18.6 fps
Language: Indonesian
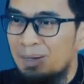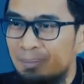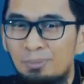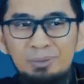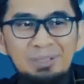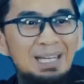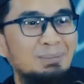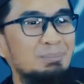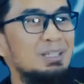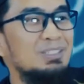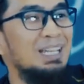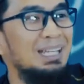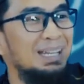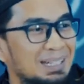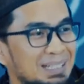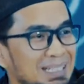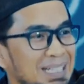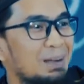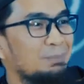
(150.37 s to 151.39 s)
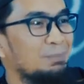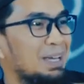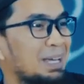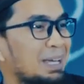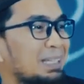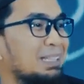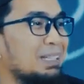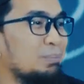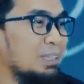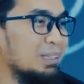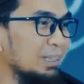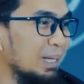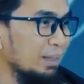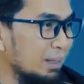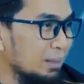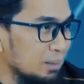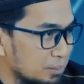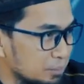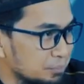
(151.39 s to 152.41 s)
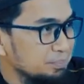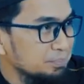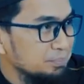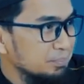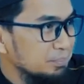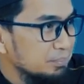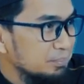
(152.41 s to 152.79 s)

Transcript: kemudian menjalani apa yang kita mintakan itu.